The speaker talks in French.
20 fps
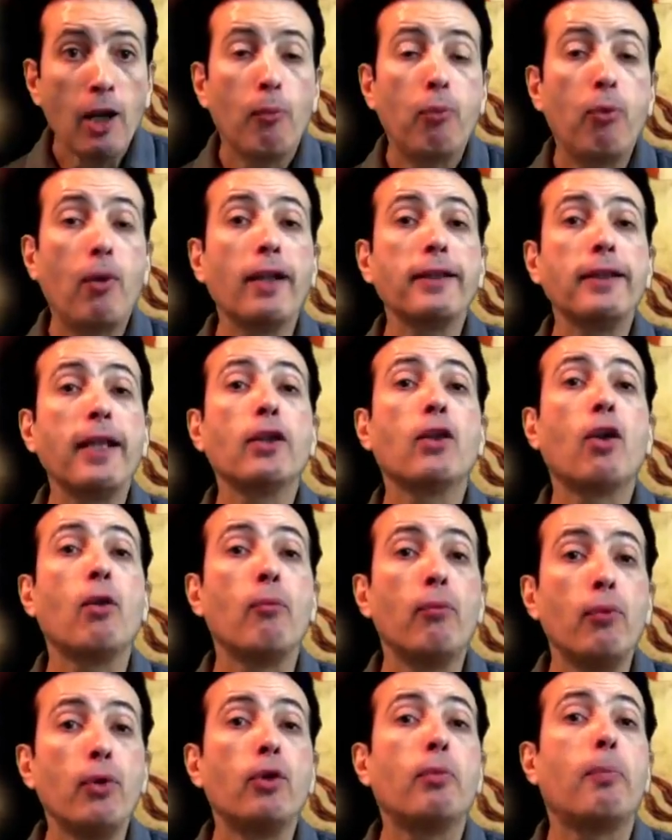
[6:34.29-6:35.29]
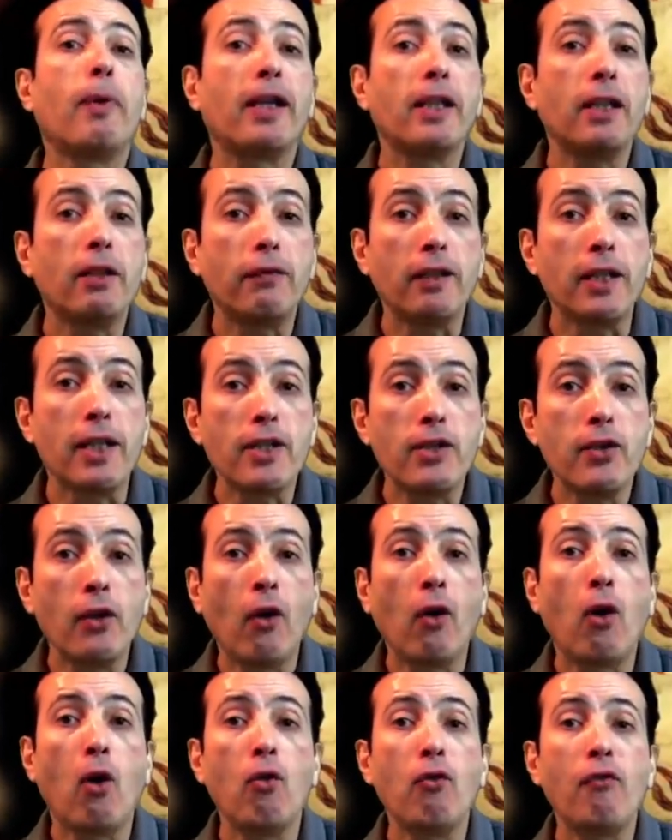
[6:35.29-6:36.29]
Pour atteindre un but, par
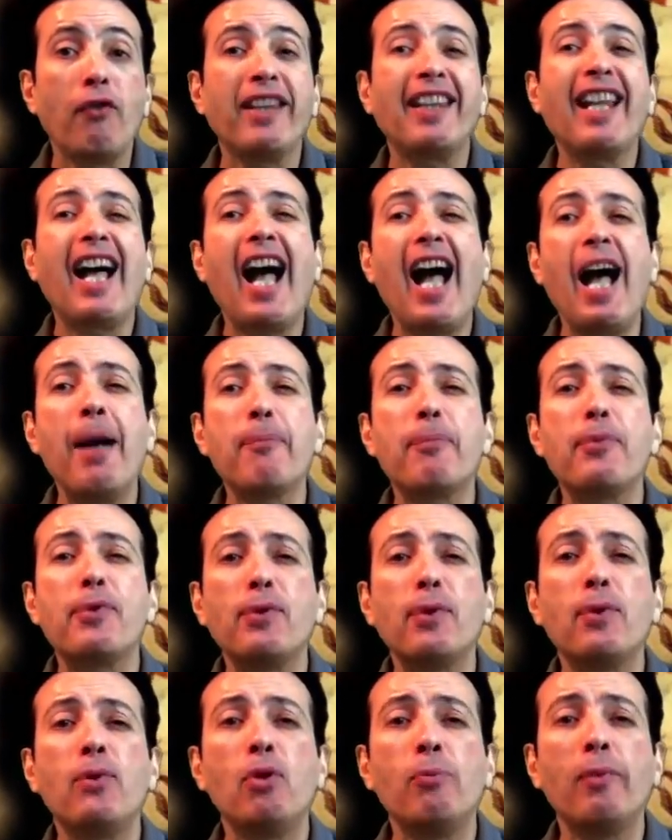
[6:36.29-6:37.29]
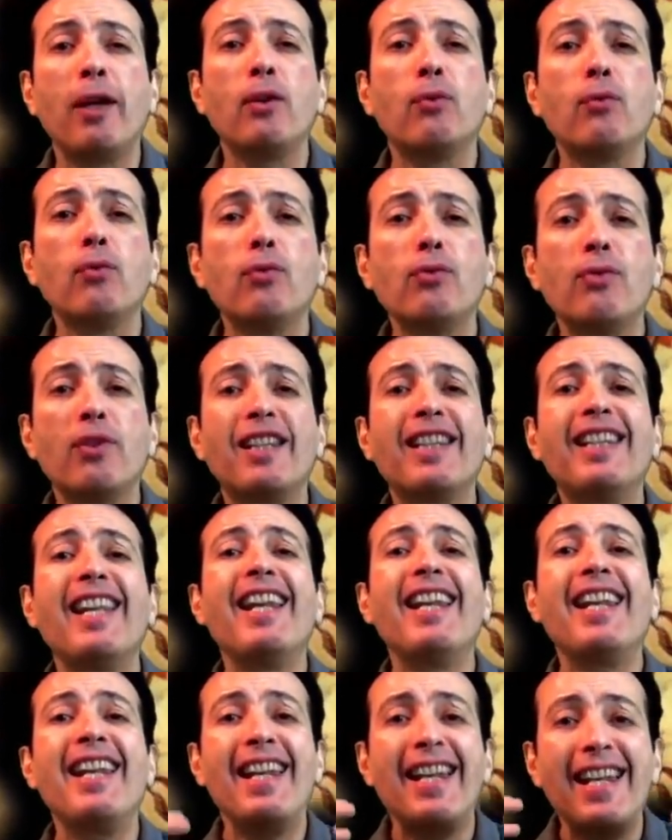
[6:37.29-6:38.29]
définition, on fait absolument tout ce qui
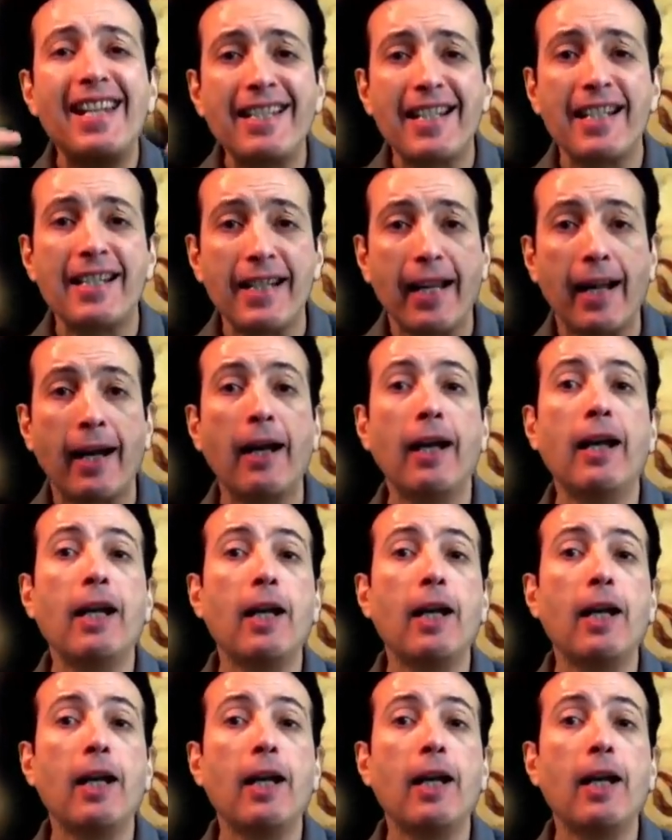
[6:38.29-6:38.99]
est nécessaire.